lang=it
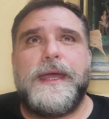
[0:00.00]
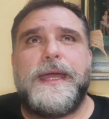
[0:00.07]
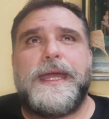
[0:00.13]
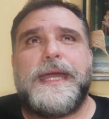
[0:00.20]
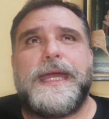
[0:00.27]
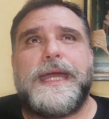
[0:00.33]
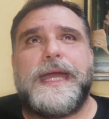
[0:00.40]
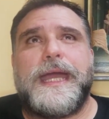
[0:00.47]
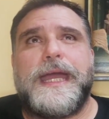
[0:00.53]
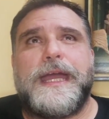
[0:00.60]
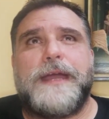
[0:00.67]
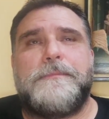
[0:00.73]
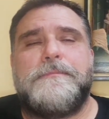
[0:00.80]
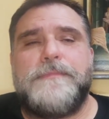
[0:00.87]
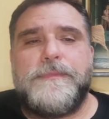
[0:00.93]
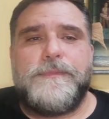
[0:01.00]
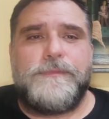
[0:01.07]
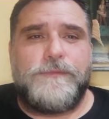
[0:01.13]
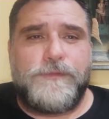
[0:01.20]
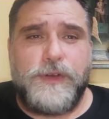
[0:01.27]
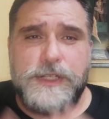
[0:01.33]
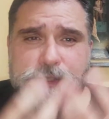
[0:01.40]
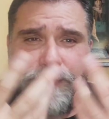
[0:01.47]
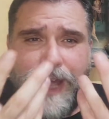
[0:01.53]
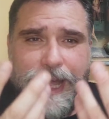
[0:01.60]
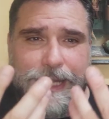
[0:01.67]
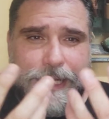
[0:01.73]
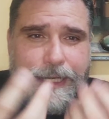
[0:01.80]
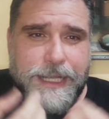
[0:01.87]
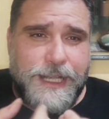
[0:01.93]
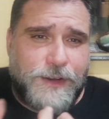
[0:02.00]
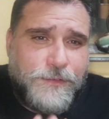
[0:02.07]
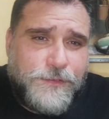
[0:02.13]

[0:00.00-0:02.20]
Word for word: Eh, Volkswagen era